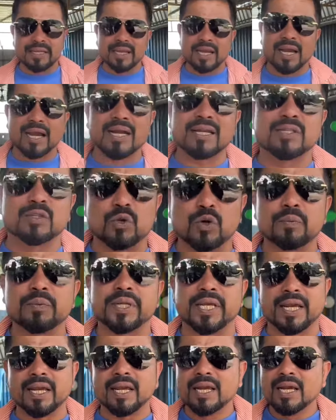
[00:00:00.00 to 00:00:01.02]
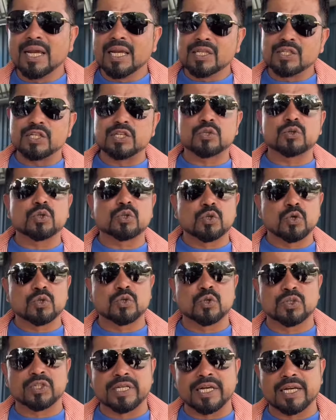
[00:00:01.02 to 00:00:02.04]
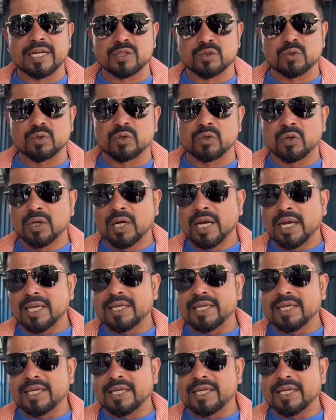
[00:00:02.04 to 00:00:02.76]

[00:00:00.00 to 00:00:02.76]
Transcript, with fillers: गया जो भी है जिसको जो सोचने का सोच लो